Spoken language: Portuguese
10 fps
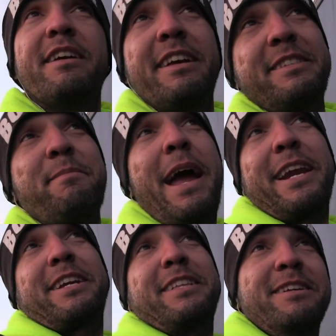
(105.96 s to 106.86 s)
essa
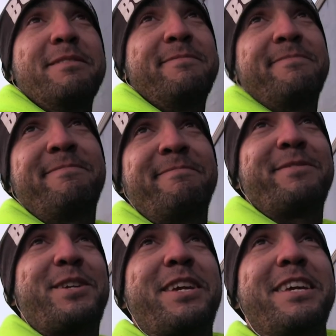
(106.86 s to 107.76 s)
marca, né?
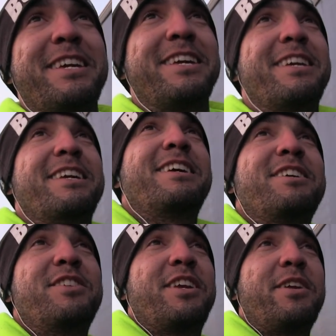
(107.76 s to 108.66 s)
Porque
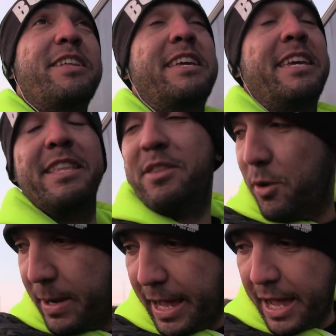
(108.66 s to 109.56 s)
achei que eu ia ter que
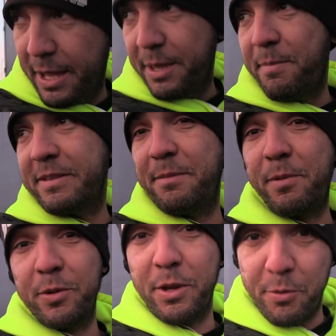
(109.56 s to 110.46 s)
trocar, ia passar
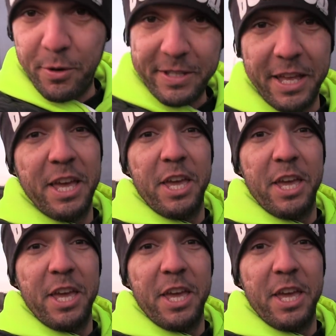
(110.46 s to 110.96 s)
para outra coisa.